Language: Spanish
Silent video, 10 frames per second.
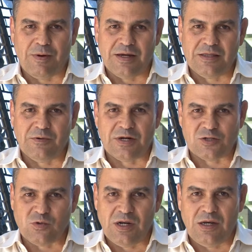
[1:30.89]
país de
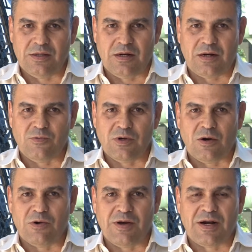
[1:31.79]
Venezuela, de la
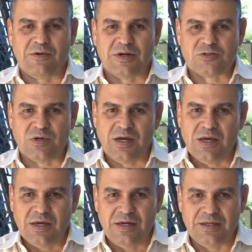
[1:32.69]
República Bolivariana de Venezuela,
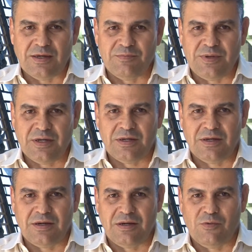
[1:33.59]
y
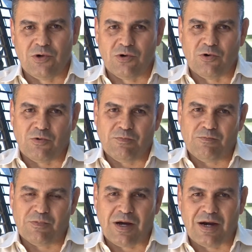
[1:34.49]
también, eh, bueno,
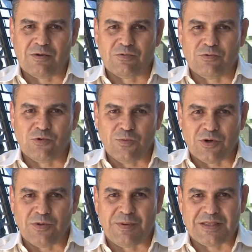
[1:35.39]
un gran
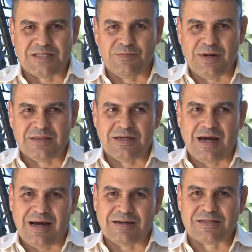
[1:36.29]
número de participantes
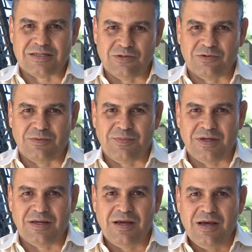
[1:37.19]
han sido
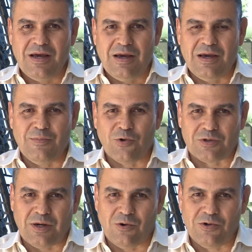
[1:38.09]
también eh,
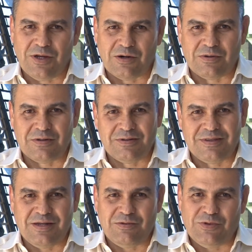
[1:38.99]
portavoz
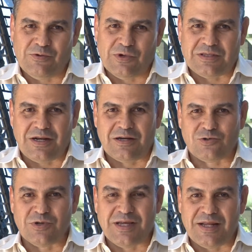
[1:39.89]
de, nuestra
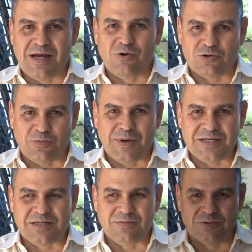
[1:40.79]
solidaridad en otros
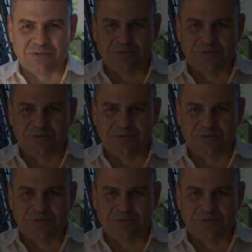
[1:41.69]
países del mundo.